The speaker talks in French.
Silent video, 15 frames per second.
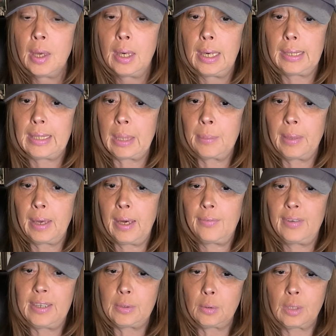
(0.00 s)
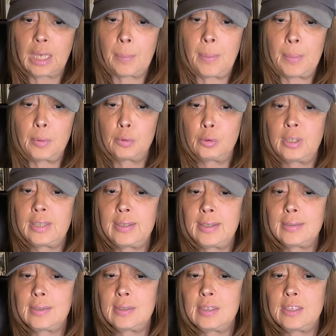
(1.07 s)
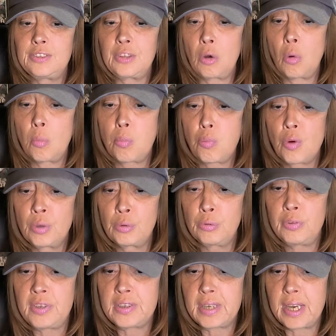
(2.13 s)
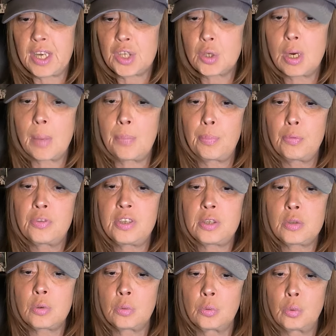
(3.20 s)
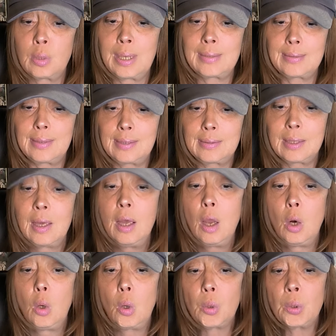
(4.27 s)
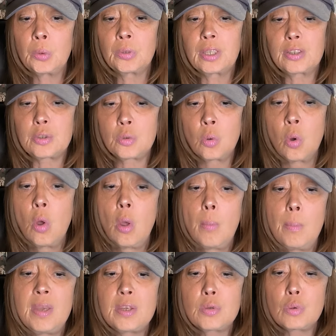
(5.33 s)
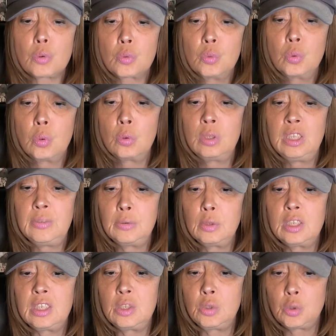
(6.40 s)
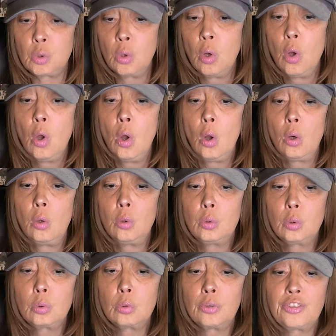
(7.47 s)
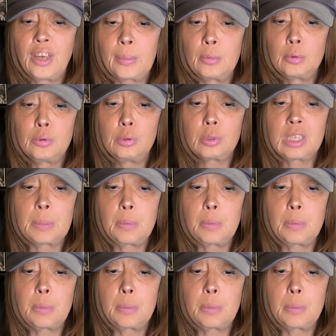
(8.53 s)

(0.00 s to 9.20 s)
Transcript: La caméra va être capable de détecter différents points du visage, la position de la tête, l'orientation, mais surtout au niveau des yeux, le taux de fermeture des